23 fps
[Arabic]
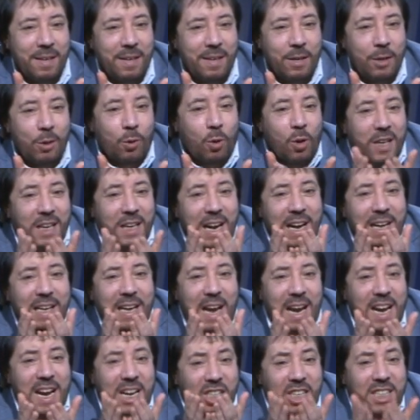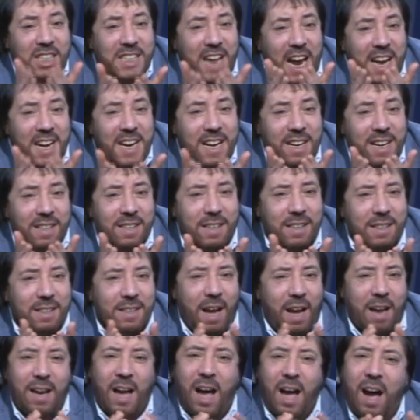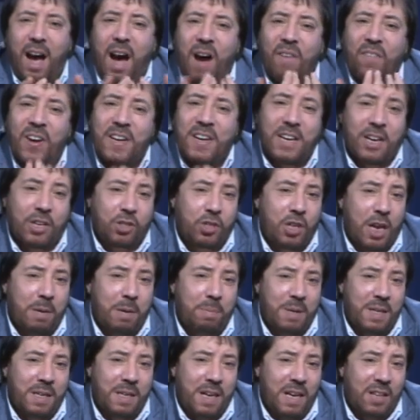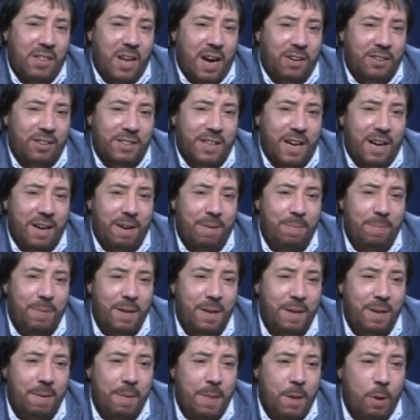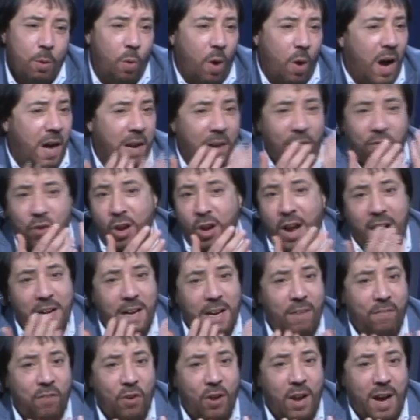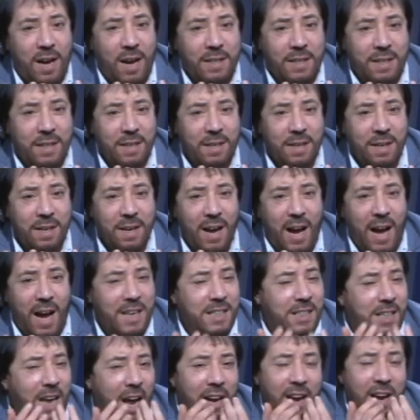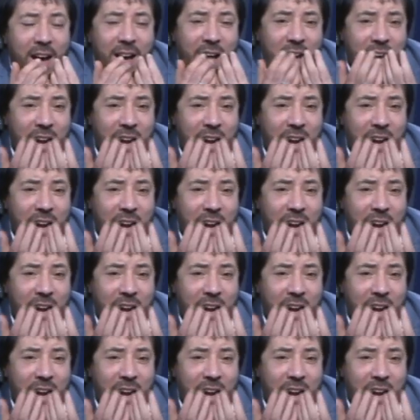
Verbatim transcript: يقول قلت له ليش تدنق قال خاف أن يخجل مني إذا خطأ وأنا فلان الفلاني حتى لا